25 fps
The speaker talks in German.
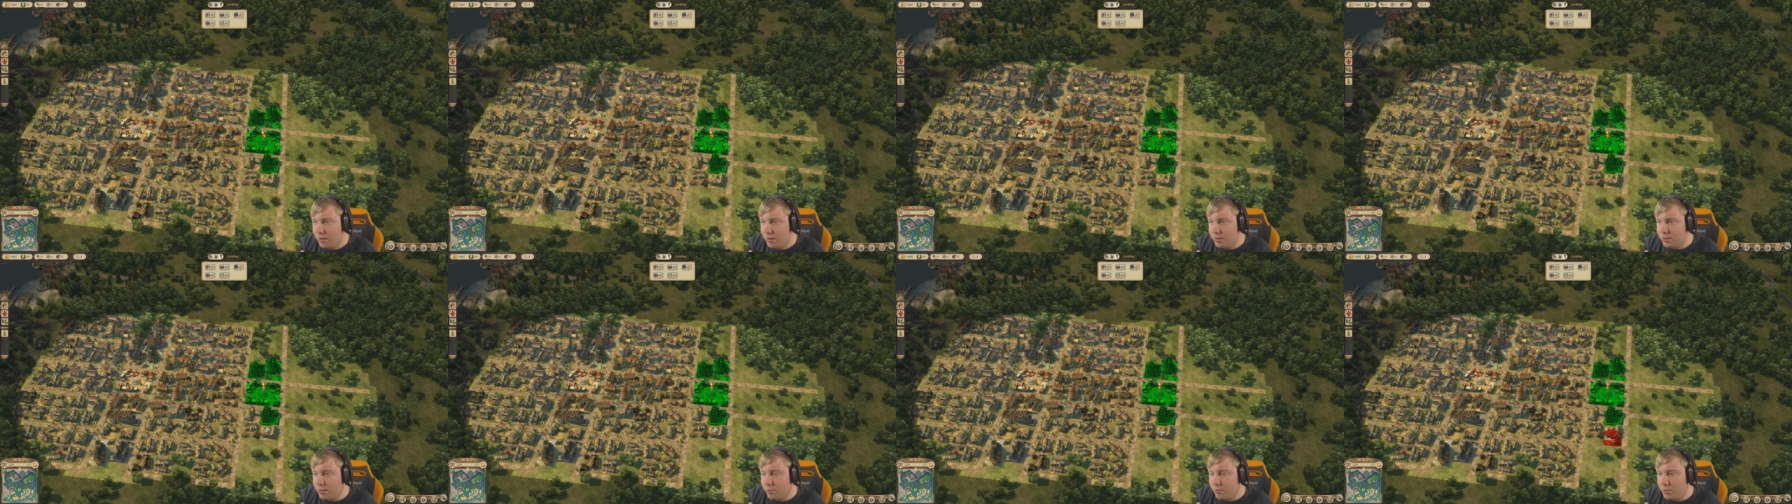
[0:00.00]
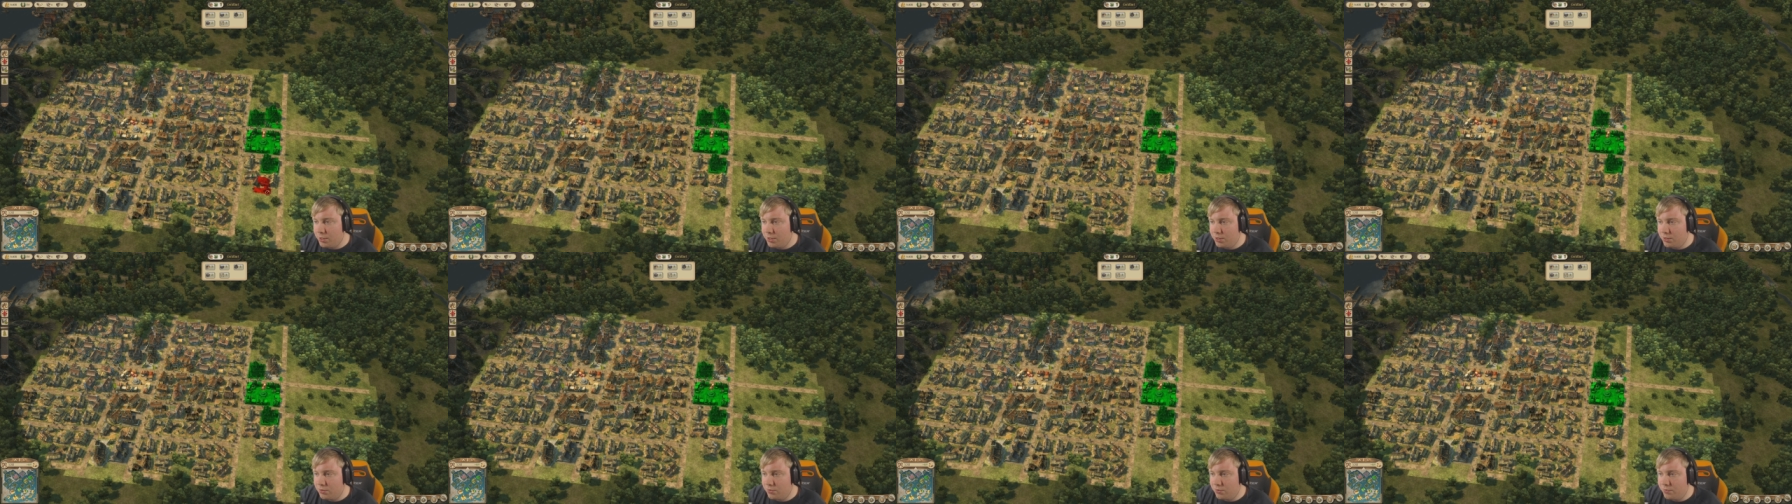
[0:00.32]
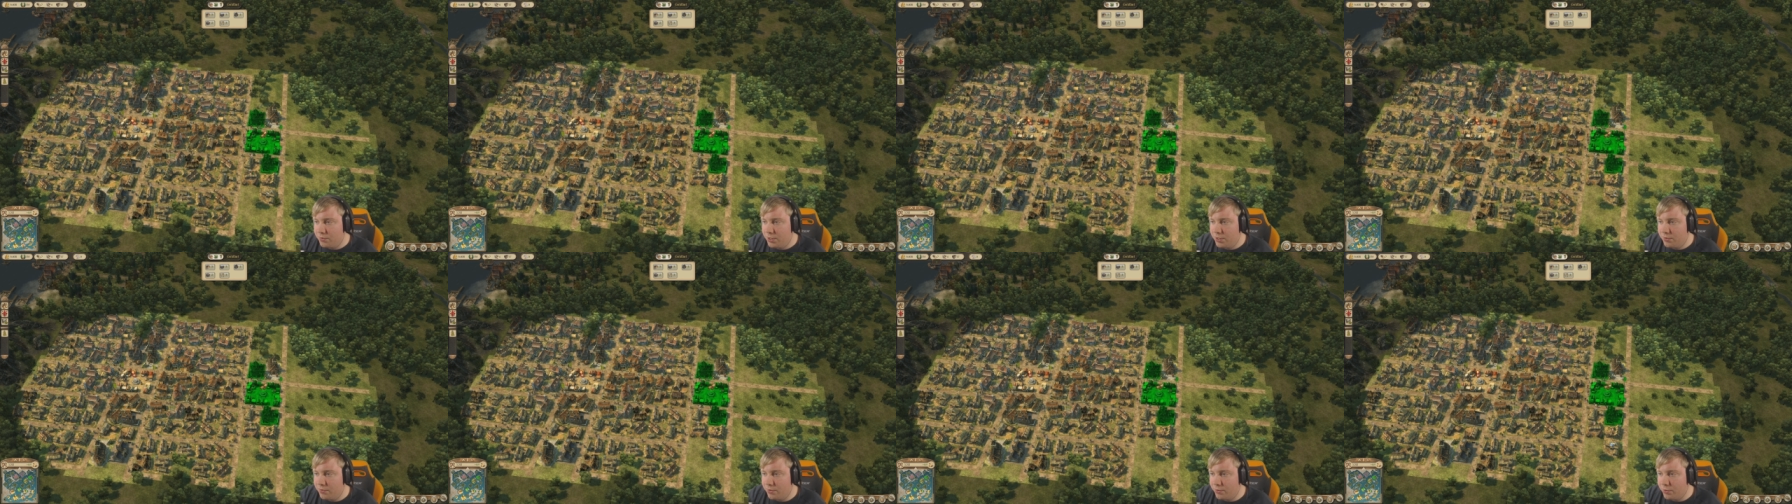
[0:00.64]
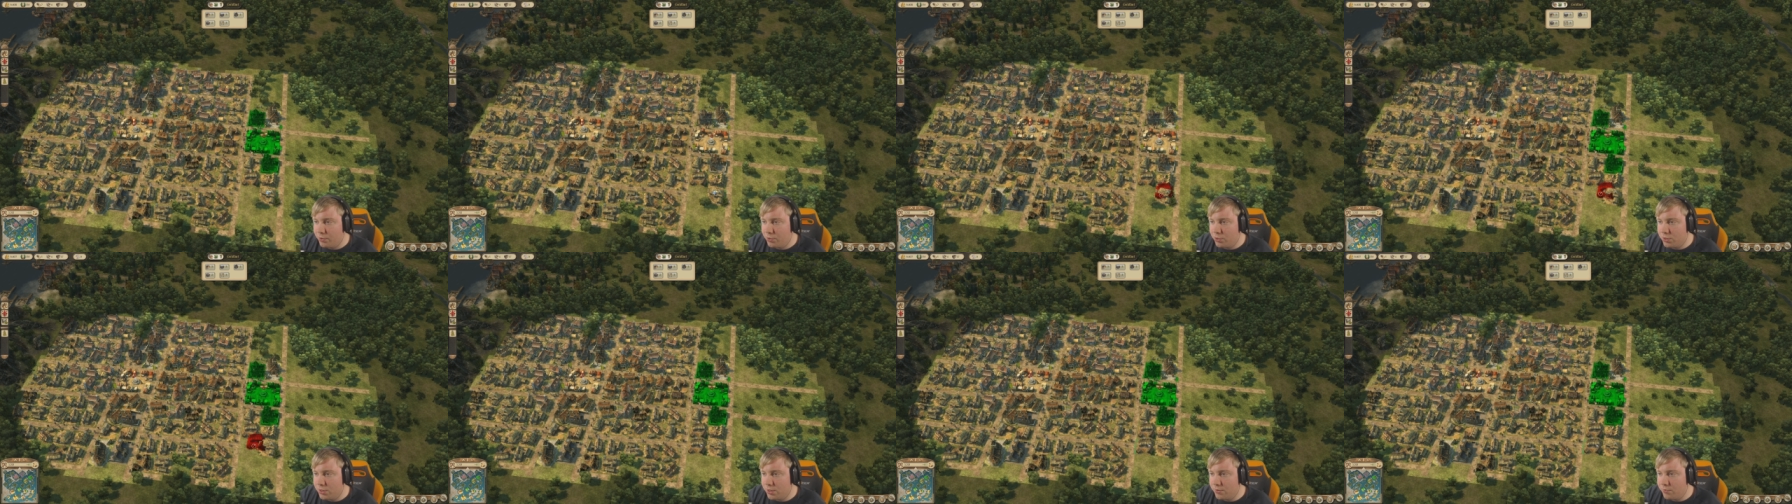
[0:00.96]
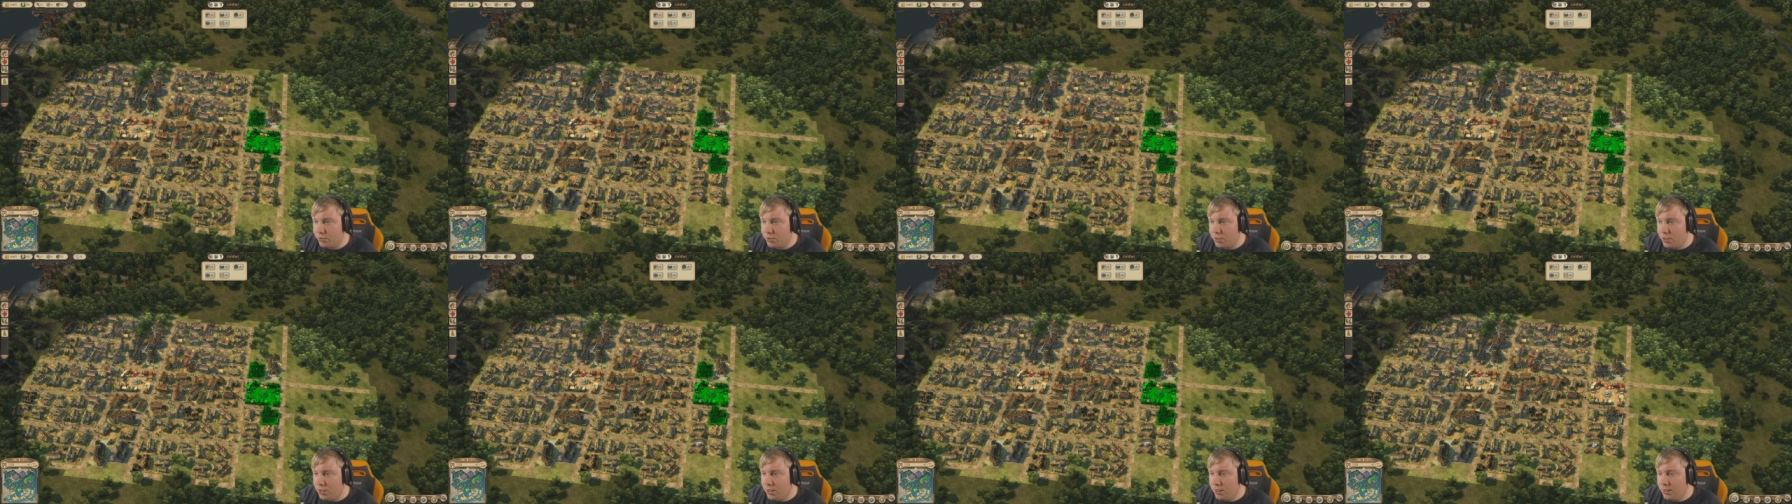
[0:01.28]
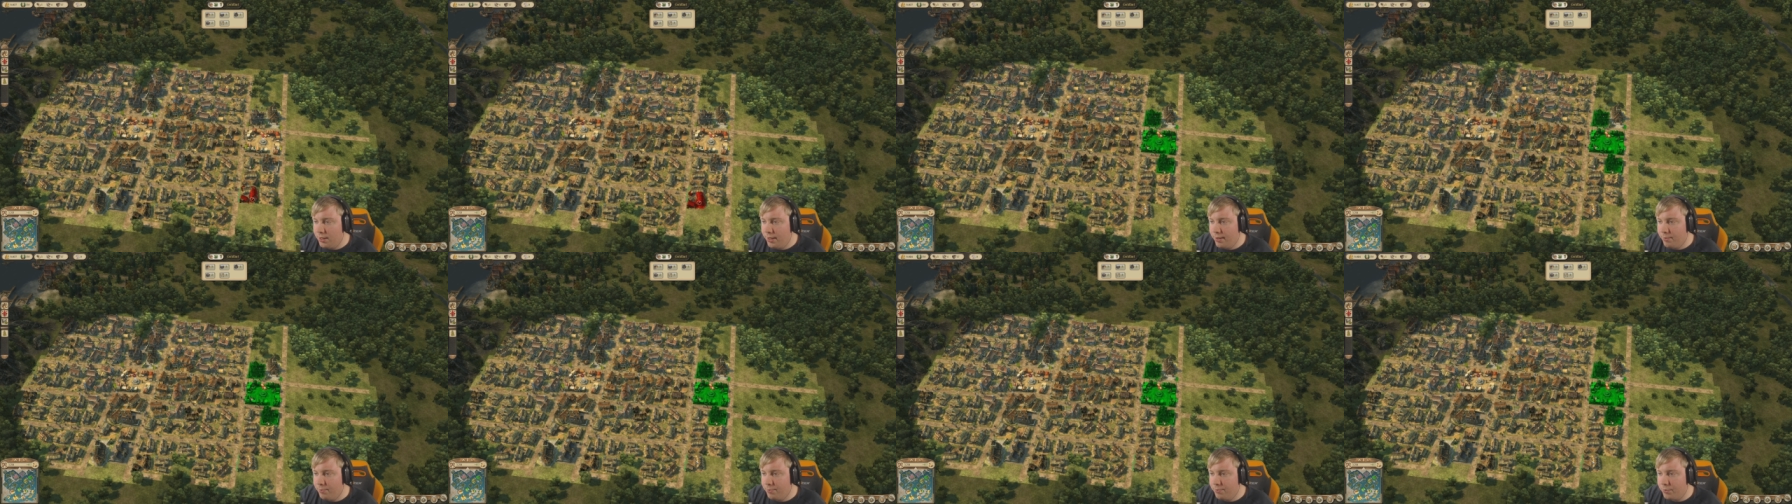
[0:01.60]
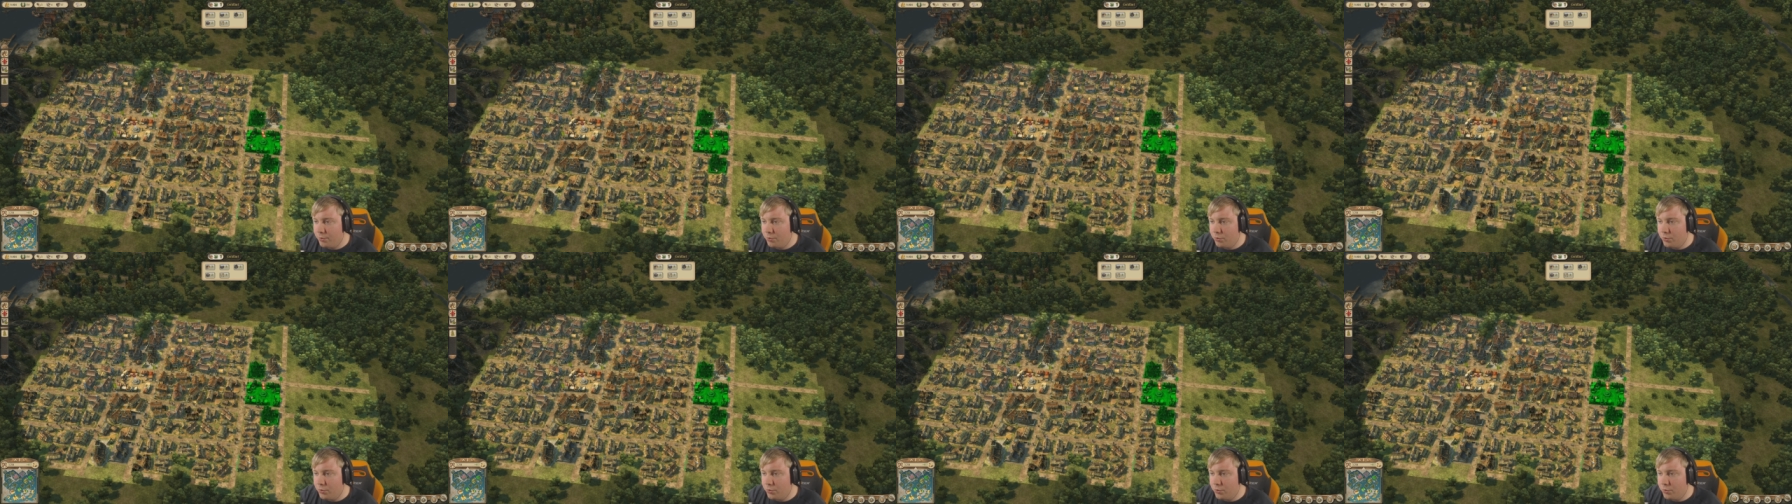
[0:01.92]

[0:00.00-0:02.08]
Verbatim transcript: Ist aber nicht so wild, weil wir können sie ja von hier nehmen.